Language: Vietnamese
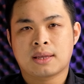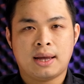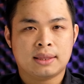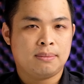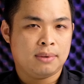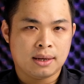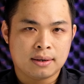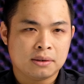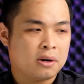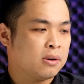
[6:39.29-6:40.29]
cái tấm nền
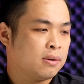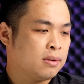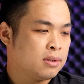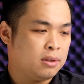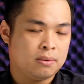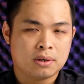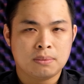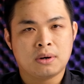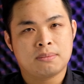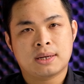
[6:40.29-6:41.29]
rất ngon sử dụng
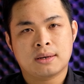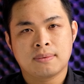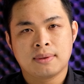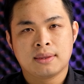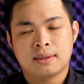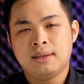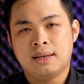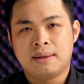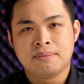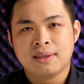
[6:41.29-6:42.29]
không mỏi mắt tất
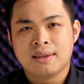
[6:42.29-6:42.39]
nhiên là